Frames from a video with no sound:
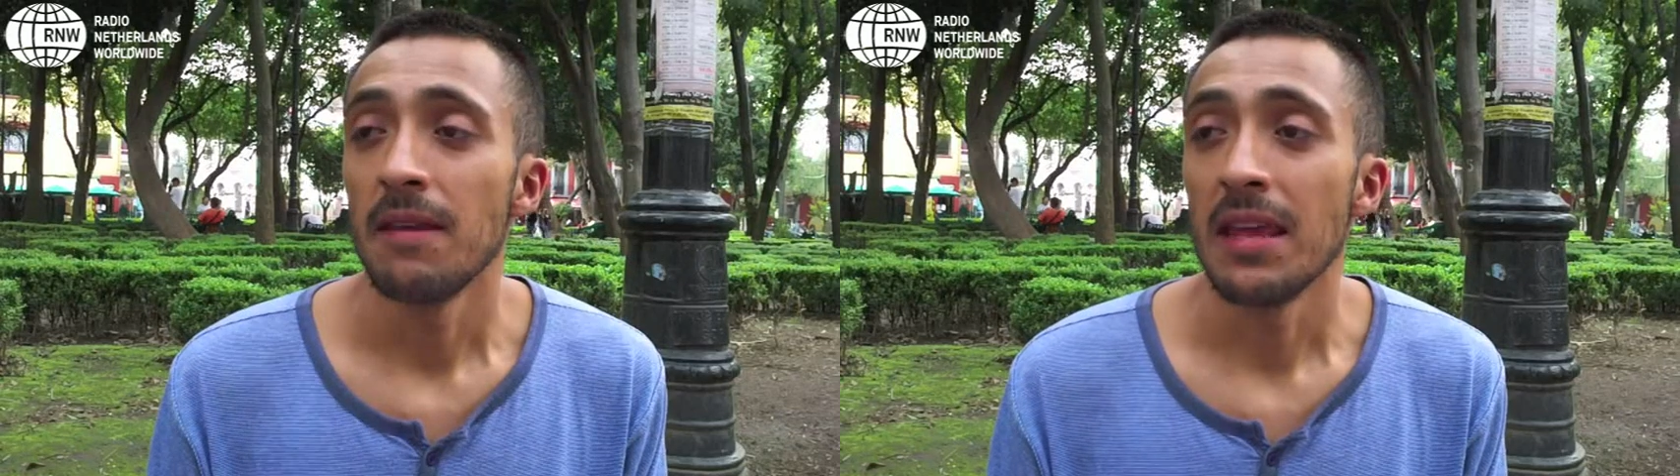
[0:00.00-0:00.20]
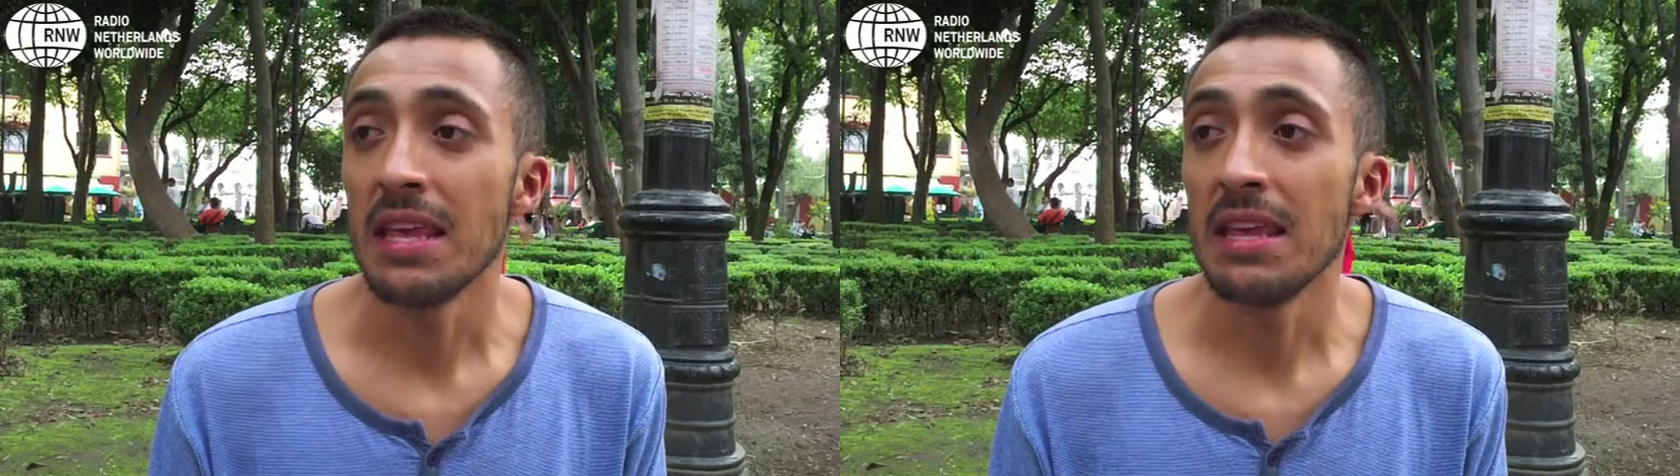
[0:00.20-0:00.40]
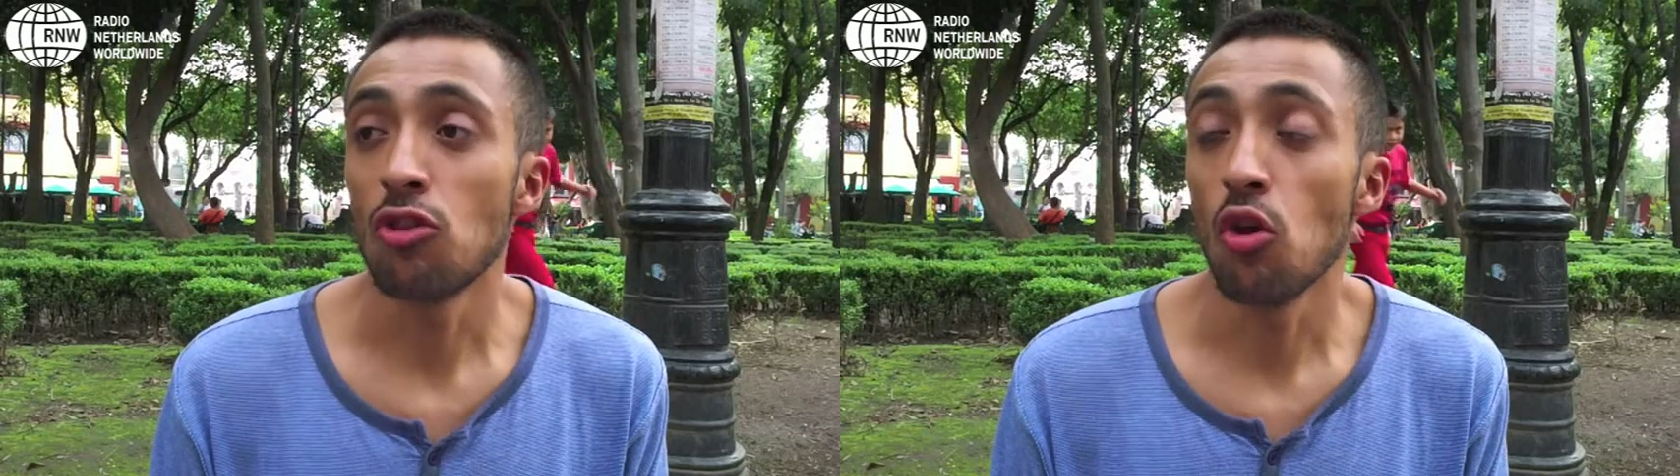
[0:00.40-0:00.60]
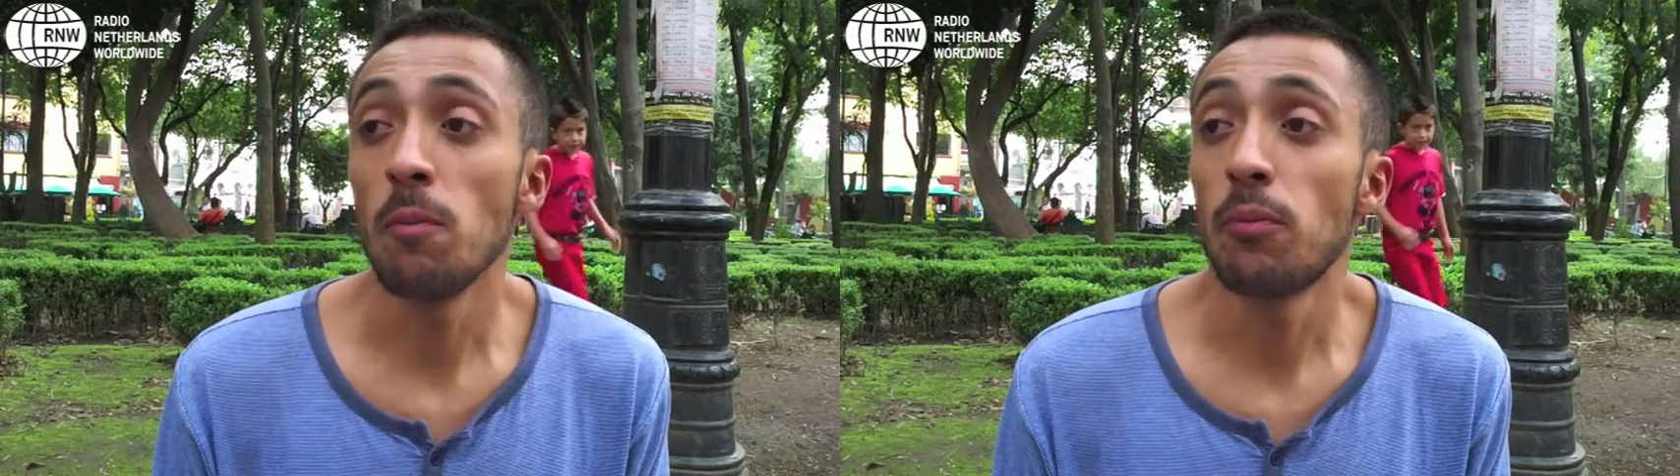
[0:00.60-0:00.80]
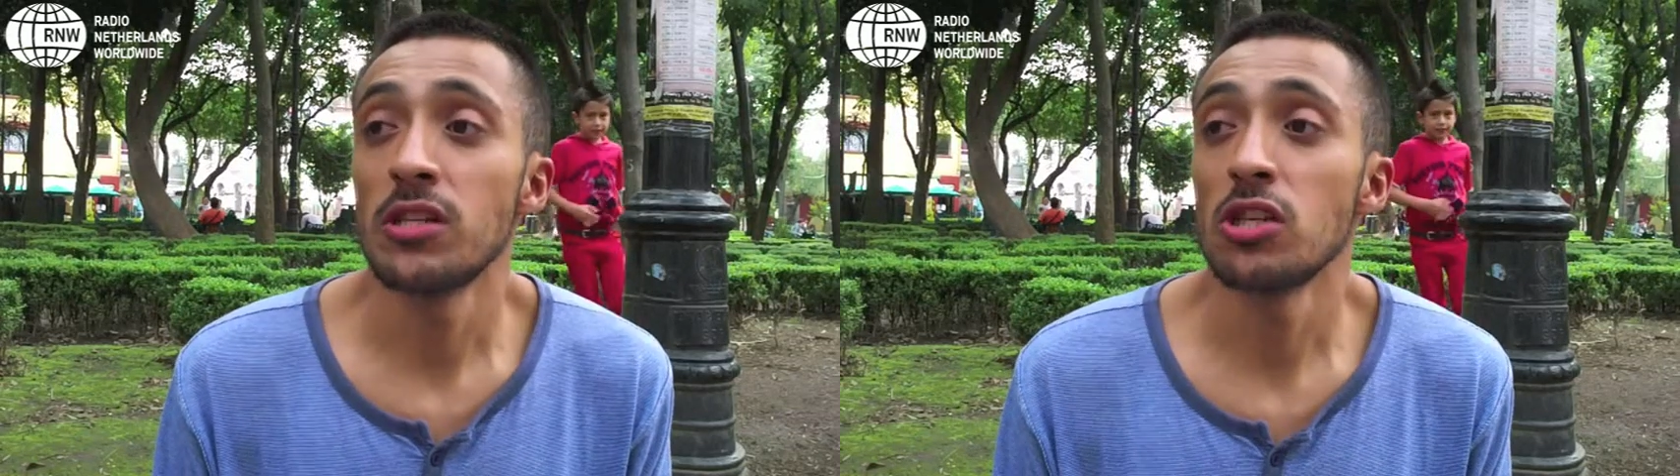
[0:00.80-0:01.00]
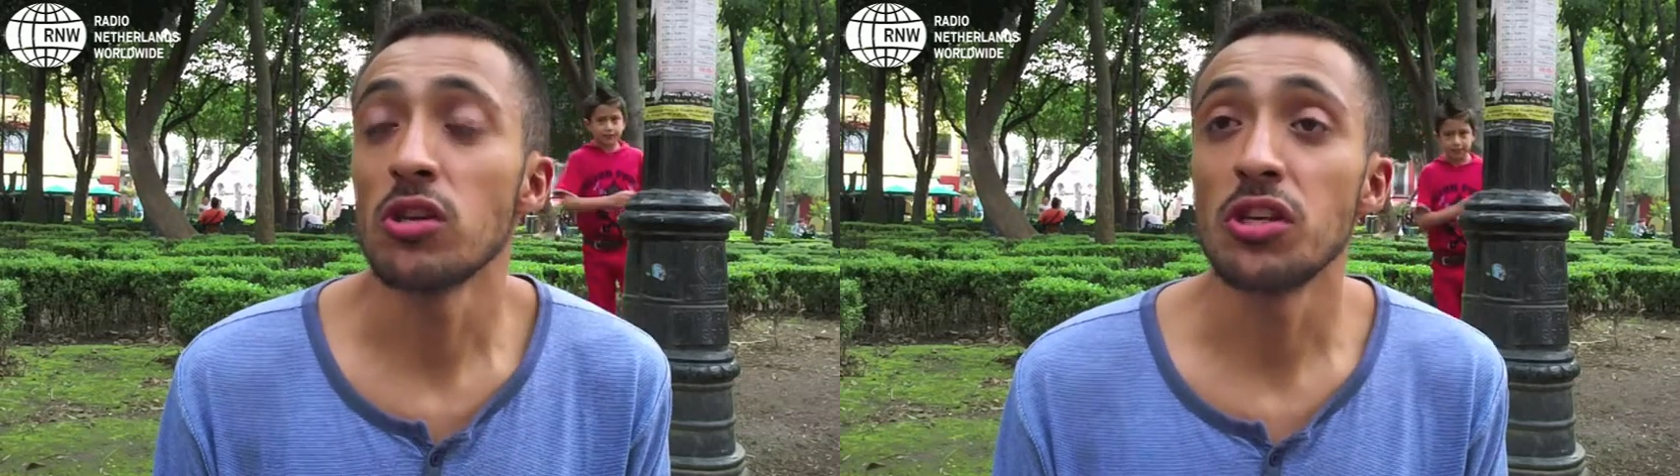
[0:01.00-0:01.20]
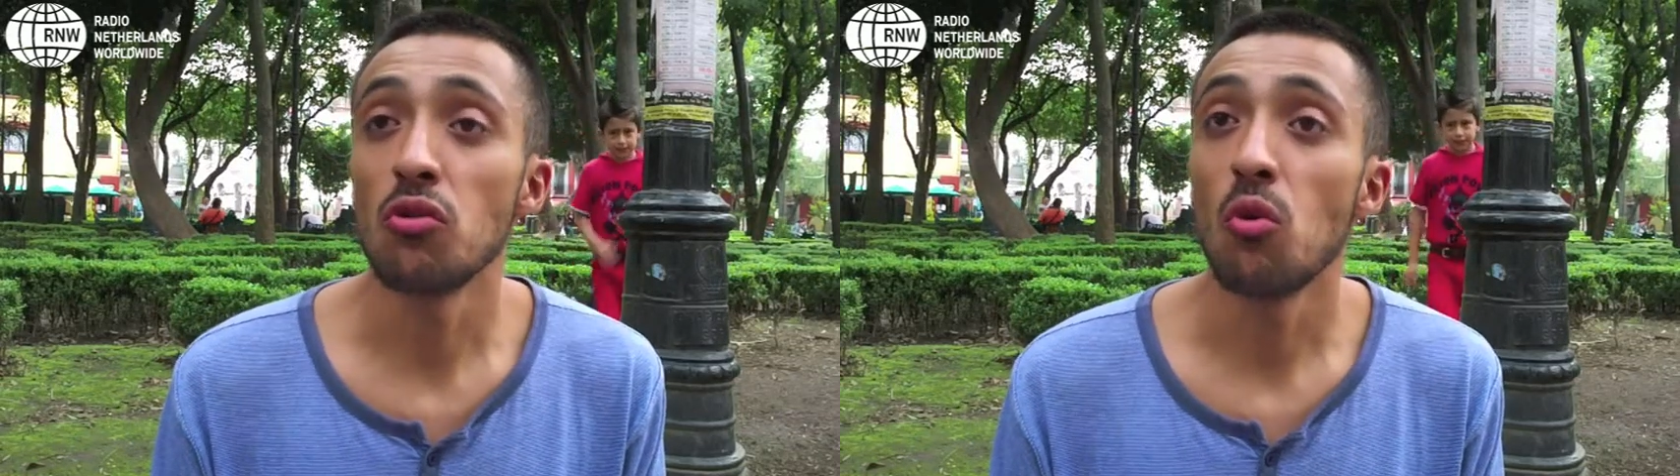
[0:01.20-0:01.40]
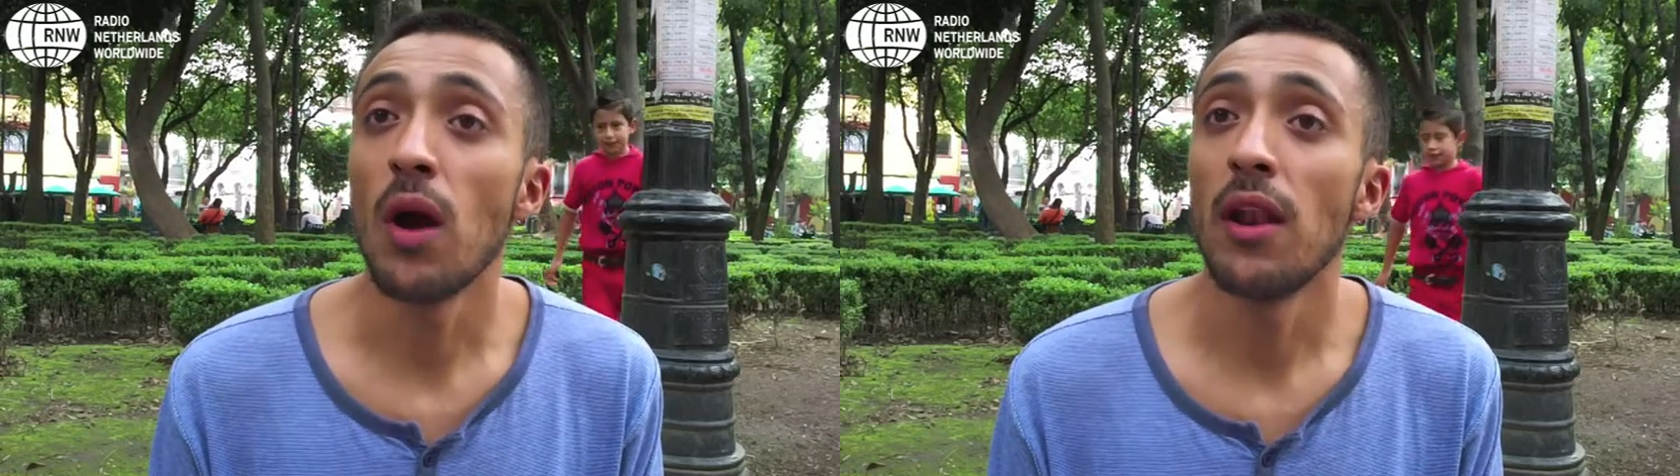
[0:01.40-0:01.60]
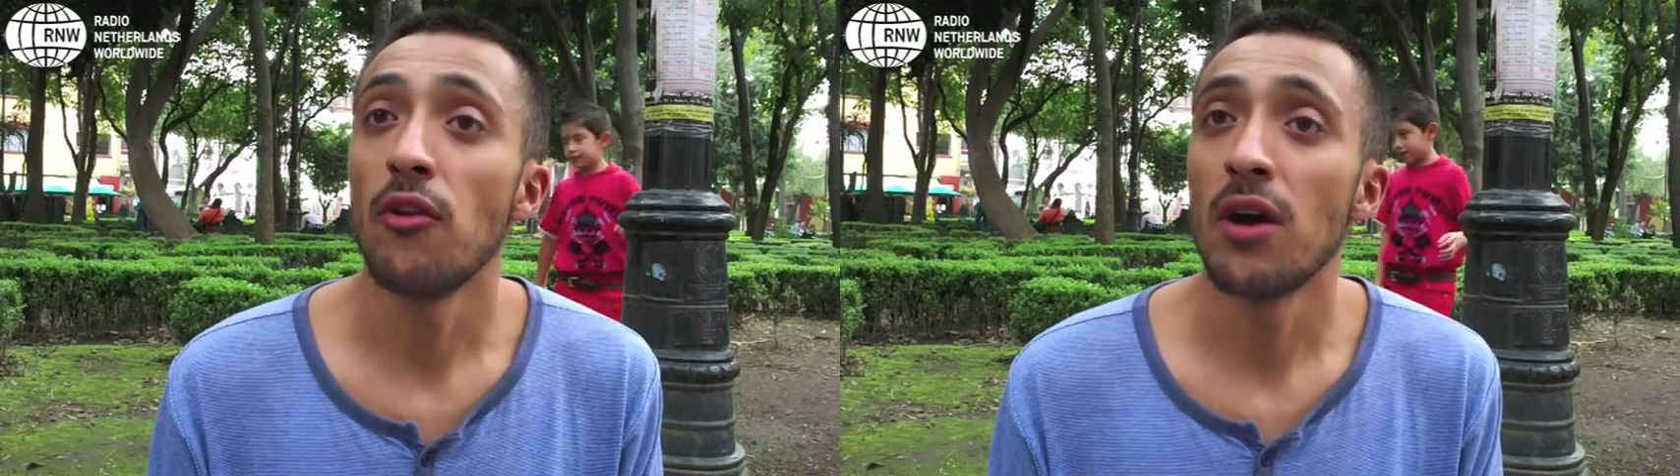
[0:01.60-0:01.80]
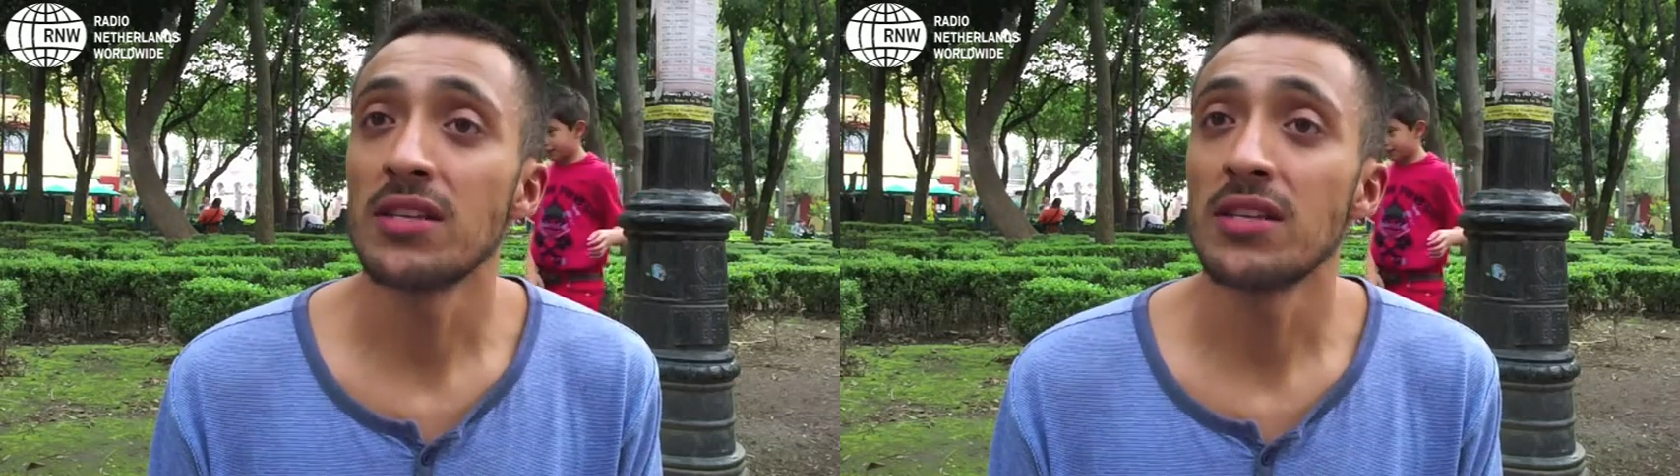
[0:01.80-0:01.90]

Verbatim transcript: y todo el proceso ha sido igual, ¿no?